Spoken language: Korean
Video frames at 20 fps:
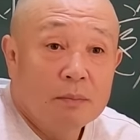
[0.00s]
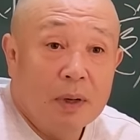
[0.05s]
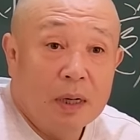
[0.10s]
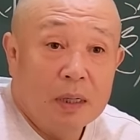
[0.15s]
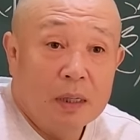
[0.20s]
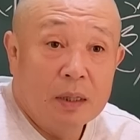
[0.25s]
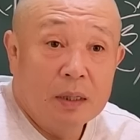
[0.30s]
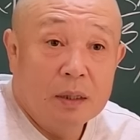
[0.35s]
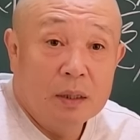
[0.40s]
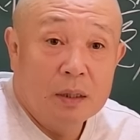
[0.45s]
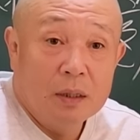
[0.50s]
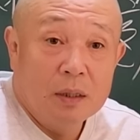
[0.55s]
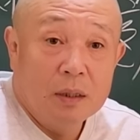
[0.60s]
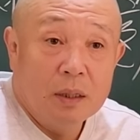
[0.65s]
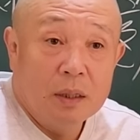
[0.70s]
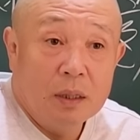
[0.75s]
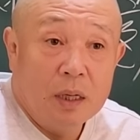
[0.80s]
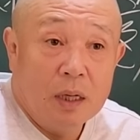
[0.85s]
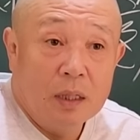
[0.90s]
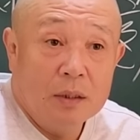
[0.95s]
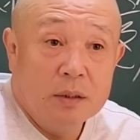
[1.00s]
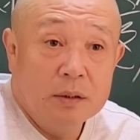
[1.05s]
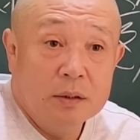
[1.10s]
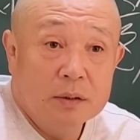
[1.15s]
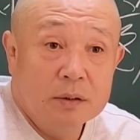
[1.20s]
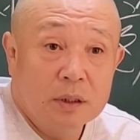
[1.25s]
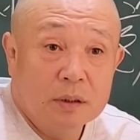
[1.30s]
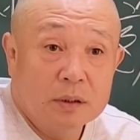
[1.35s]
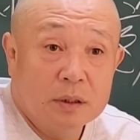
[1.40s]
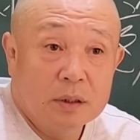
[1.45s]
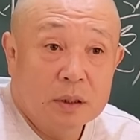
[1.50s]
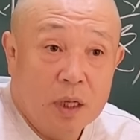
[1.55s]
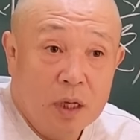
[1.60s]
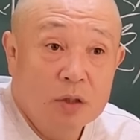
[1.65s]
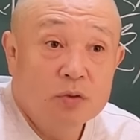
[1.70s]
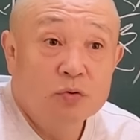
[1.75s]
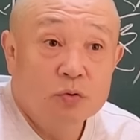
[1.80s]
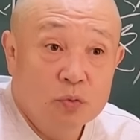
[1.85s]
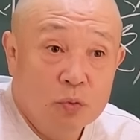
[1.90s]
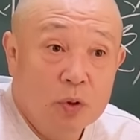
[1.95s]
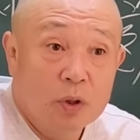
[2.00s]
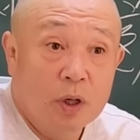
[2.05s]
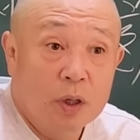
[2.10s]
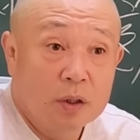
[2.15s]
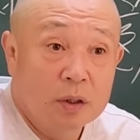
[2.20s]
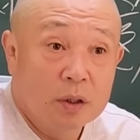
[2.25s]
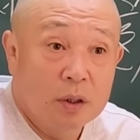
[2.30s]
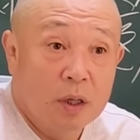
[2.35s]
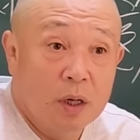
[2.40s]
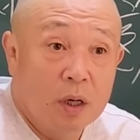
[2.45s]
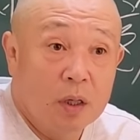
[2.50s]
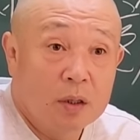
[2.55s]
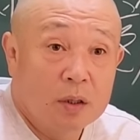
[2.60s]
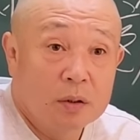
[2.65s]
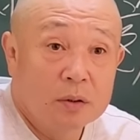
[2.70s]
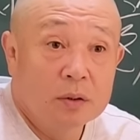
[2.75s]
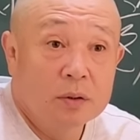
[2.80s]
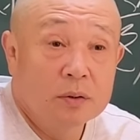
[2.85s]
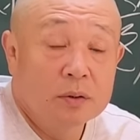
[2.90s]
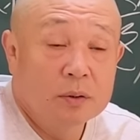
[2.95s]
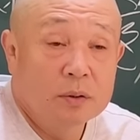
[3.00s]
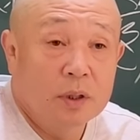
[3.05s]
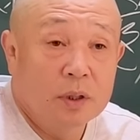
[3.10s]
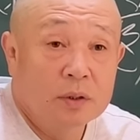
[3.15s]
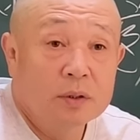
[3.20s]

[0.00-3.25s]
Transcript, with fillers: 말라 있는 상태에 개수를 원하니까 그런